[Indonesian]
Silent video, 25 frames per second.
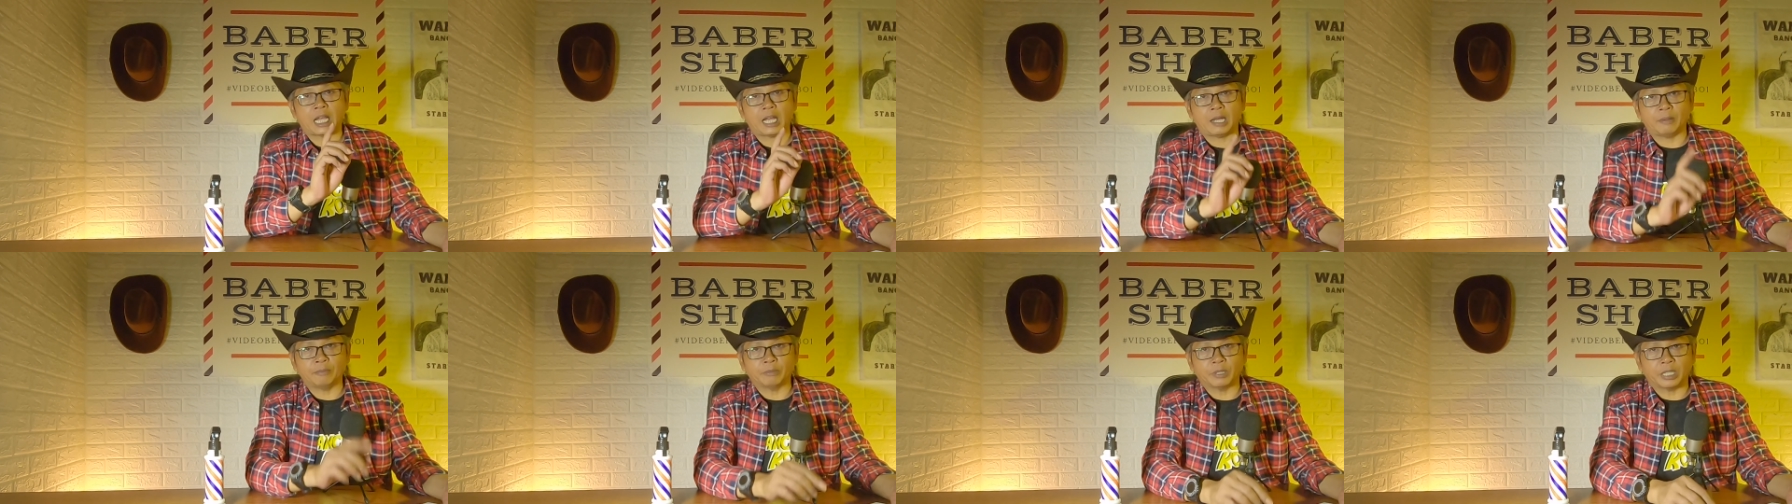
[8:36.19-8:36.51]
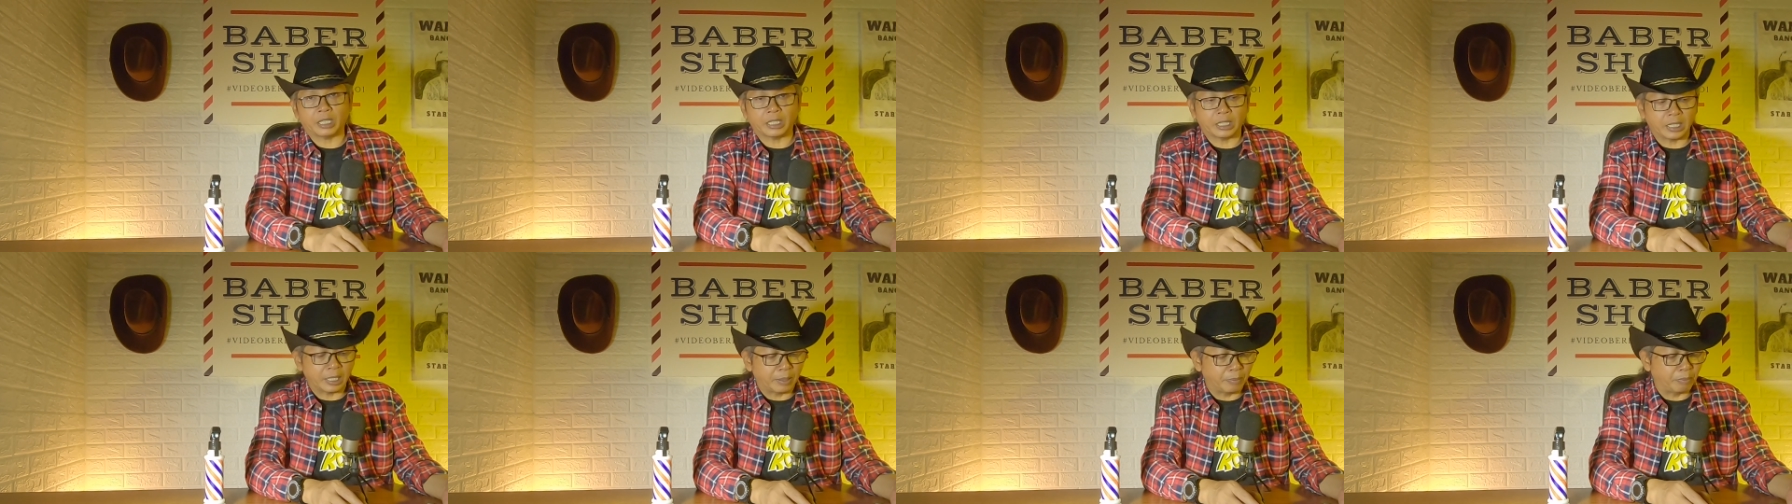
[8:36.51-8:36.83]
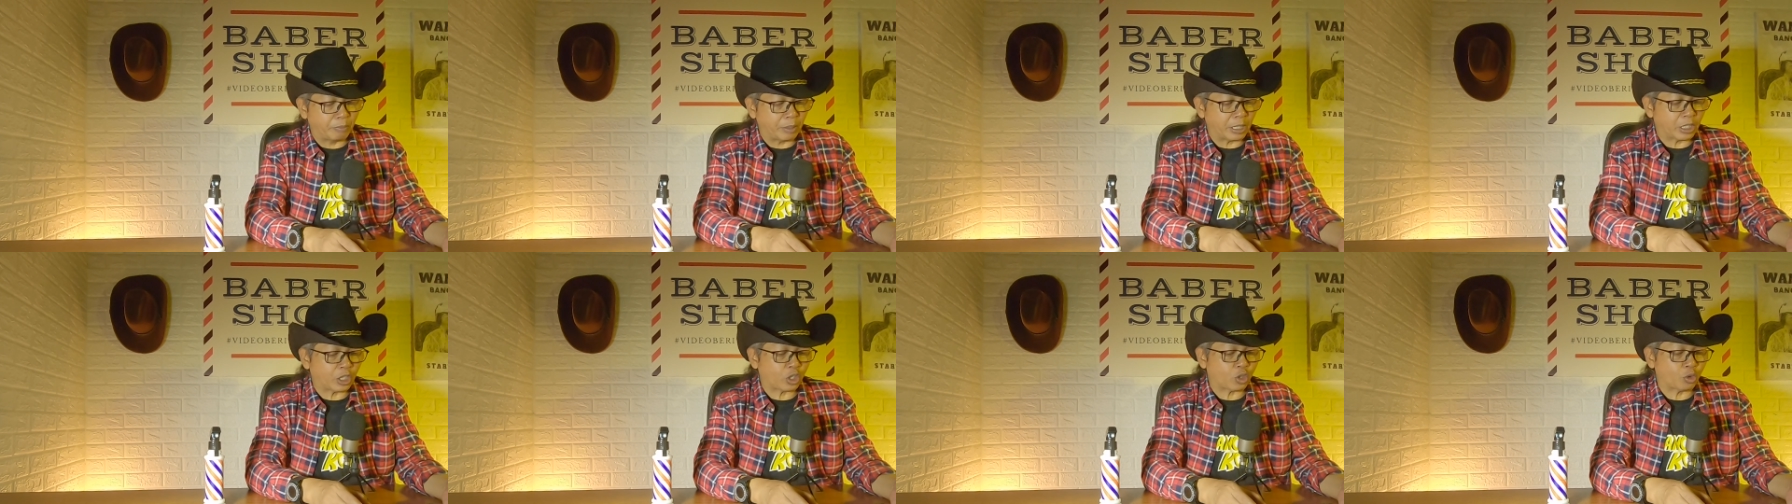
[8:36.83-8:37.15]
sahamnya
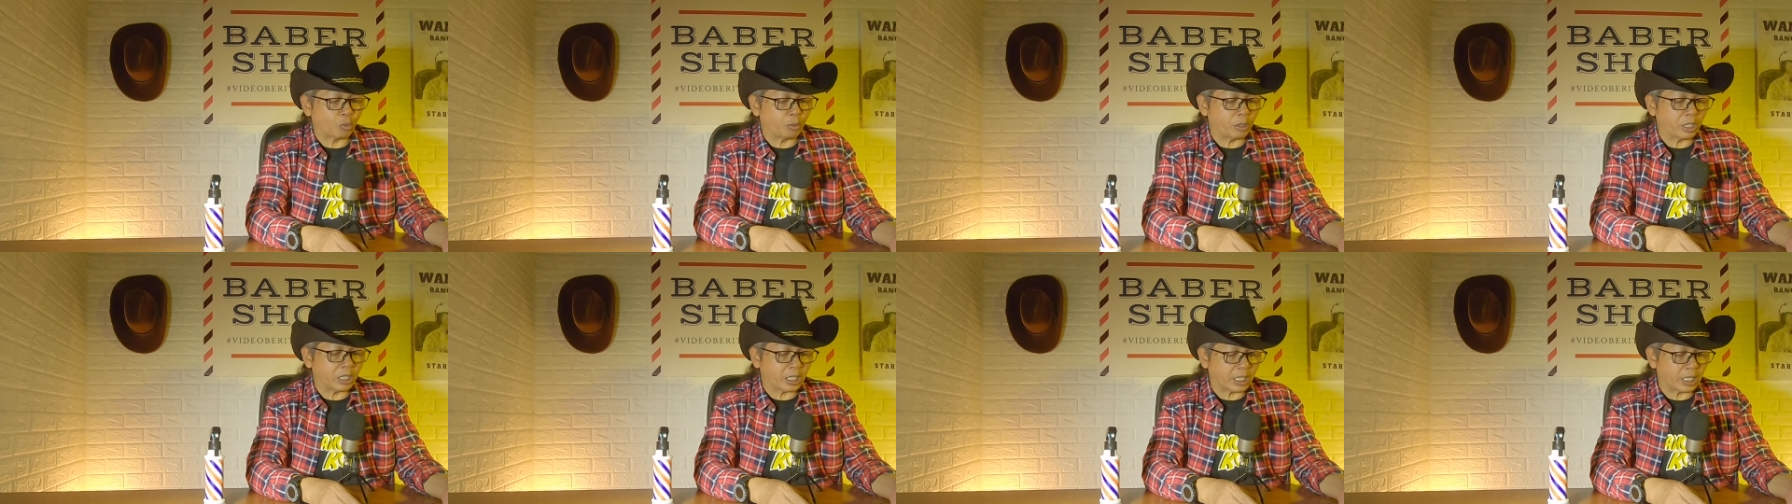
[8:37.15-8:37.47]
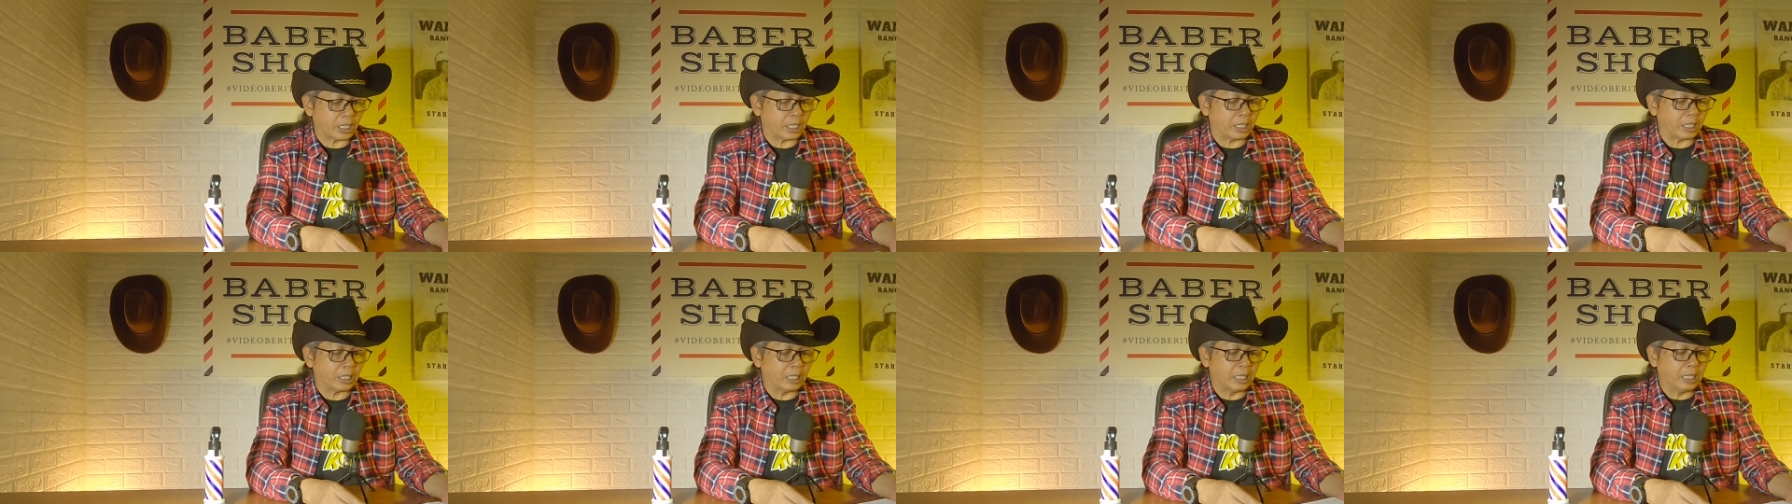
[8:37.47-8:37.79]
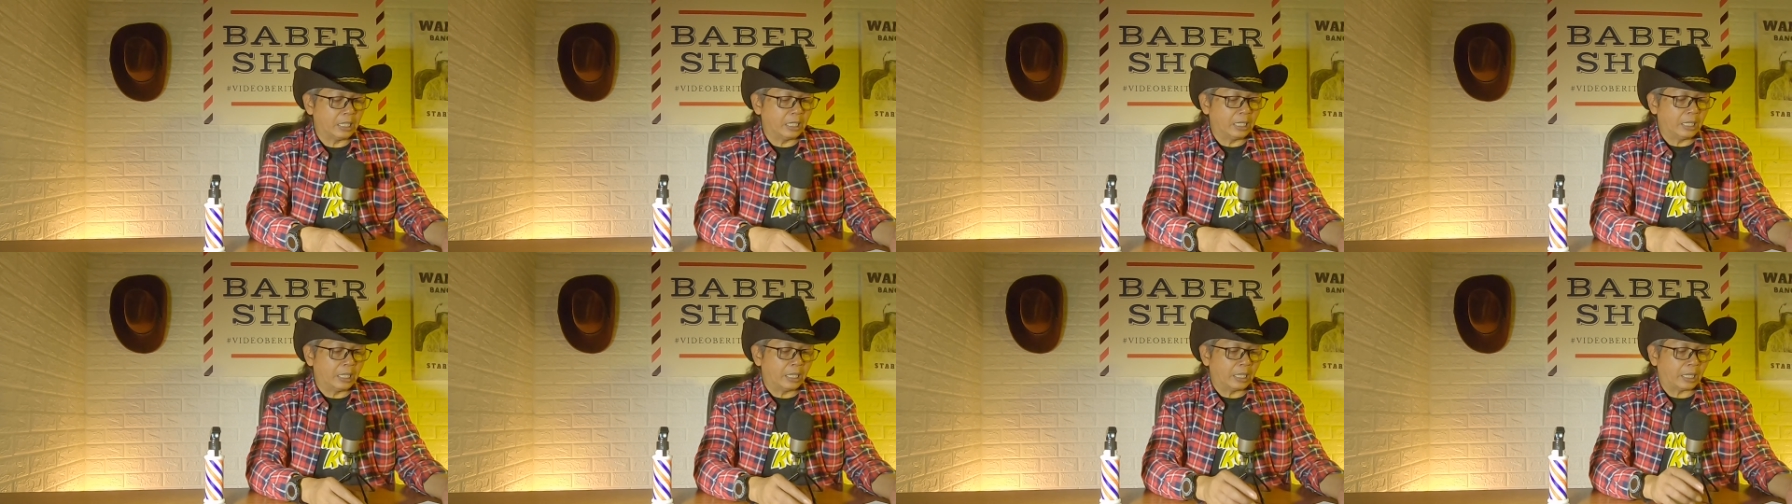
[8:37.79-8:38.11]
di
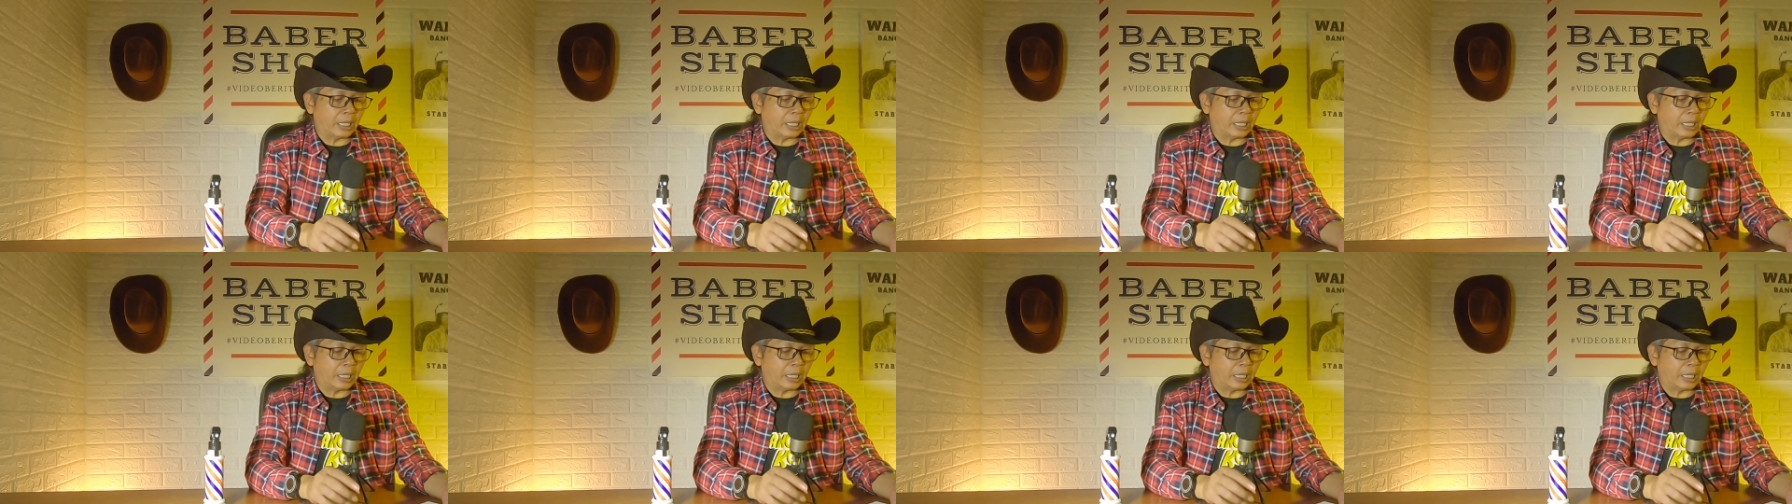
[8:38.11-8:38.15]
Mitsubishi,